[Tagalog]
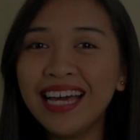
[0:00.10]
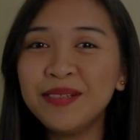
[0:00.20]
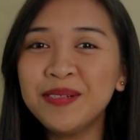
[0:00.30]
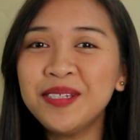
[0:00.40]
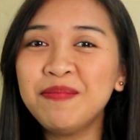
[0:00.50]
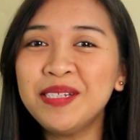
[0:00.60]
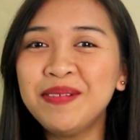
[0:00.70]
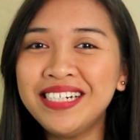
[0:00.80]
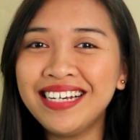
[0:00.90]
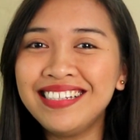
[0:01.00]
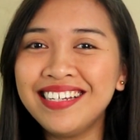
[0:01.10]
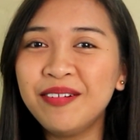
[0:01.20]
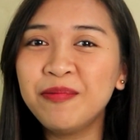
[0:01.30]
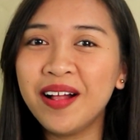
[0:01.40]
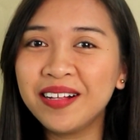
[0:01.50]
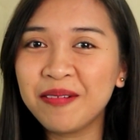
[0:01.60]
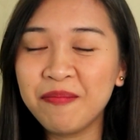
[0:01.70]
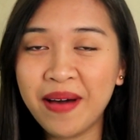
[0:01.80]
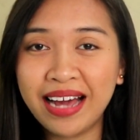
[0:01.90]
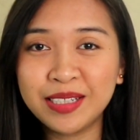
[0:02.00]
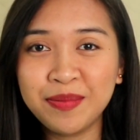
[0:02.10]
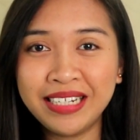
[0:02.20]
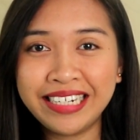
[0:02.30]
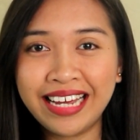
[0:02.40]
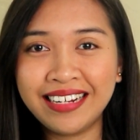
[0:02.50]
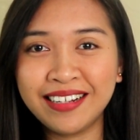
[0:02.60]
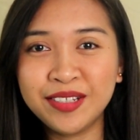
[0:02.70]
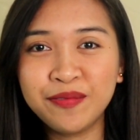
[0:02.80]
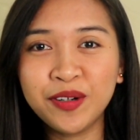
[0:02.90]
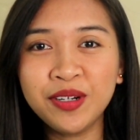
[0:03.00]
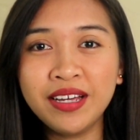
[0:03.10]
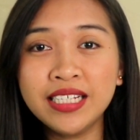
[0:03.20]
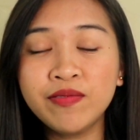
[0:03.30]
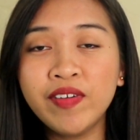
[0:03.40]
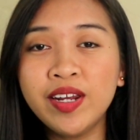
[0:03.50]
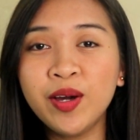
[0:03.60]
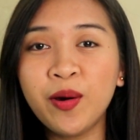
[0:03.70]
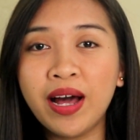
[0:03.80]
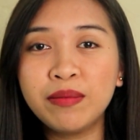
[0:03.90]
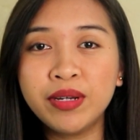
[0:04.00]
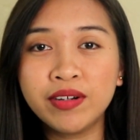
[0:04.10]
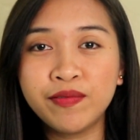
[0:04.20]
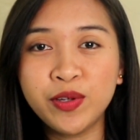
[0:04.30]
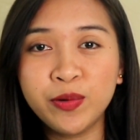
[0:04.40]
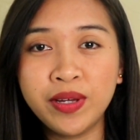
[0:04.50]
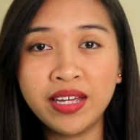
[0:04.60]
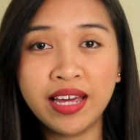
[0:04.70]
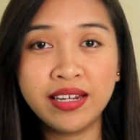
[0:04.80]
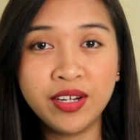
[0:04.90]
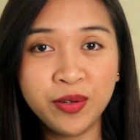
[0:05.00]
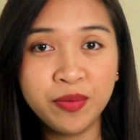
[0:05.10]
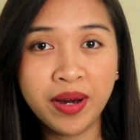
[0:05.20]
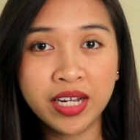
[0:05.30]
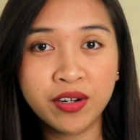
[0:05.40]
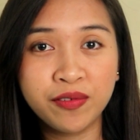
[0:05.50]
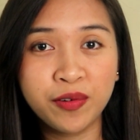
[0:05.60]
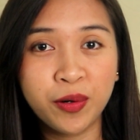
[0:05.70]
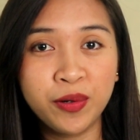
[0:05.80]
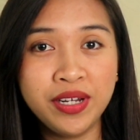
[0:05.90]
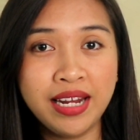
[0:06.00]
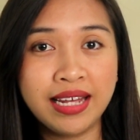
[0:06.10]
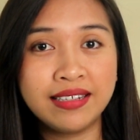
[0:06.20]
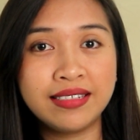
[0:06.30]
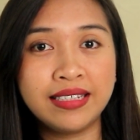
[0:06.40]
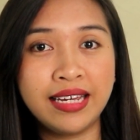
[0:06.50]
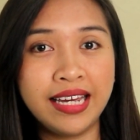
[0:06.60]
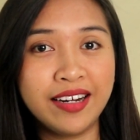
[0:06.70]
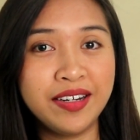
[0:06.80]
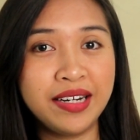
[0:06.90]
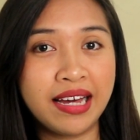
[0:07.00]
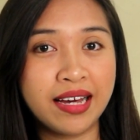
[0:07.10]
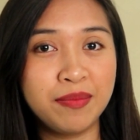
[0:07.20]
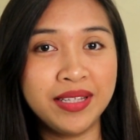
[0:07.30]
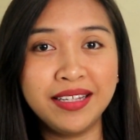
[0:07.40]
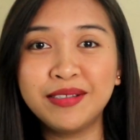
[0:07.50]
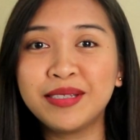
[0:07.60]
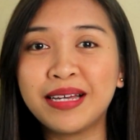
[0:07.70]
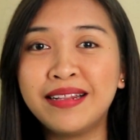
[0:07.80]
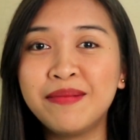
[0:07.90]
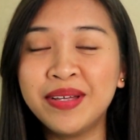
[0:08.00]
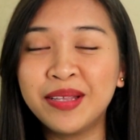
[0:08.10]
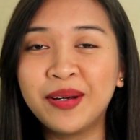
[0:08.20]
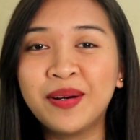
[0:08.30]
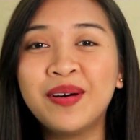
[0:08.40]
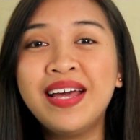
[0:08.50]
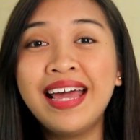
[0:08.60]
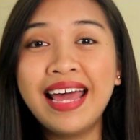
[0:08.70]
Hey guys, what's up? It's me JT and welcome back to my channel. So for today's video, I'll be reviewing a new microphone and it's here, nakakabit dito sa damit ko.